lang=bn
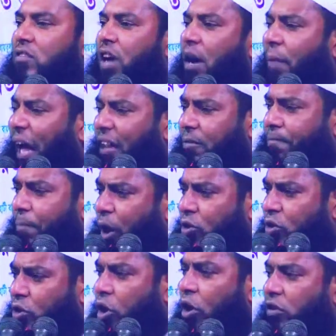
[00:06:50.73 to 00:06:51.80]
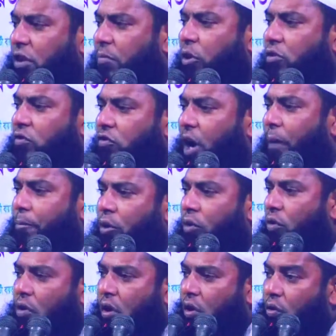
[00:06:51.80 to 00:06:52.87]
জামাতবদ্ধ জীবন যাপন
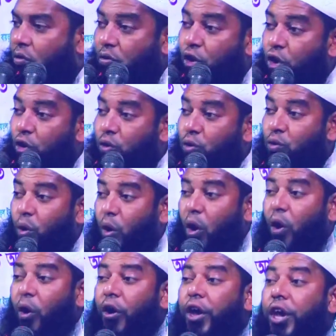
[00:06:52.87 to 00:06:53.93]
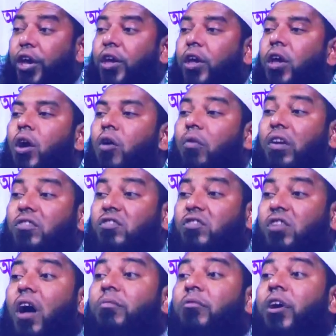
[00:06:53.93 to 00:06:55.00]
করো দুই
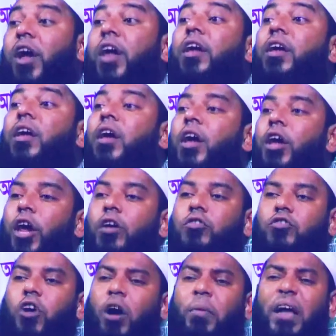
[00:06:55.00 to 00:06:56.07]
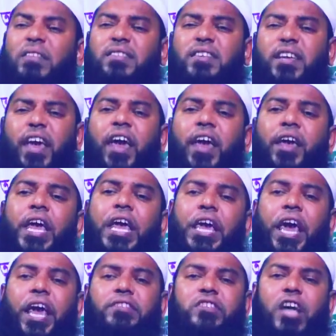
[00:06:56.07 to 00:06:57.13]
ওয়াসামে এই সমাজকে
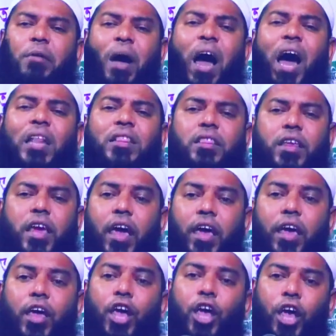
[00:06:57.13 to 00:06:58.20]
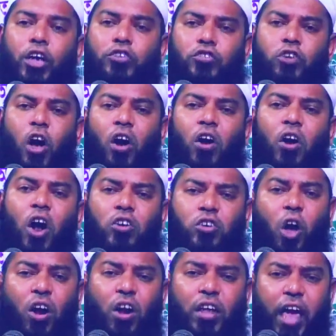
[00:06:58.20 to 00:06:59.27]
এই জামাতকে এই
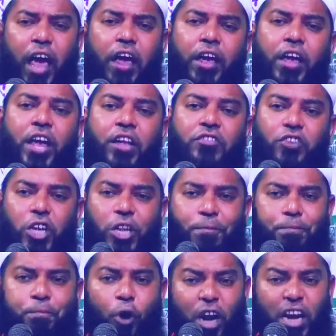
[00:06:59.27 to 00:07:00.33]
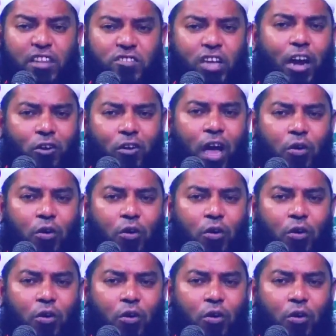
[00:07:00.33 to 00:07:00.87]
সংগঠনকে যিনি পরিচালনা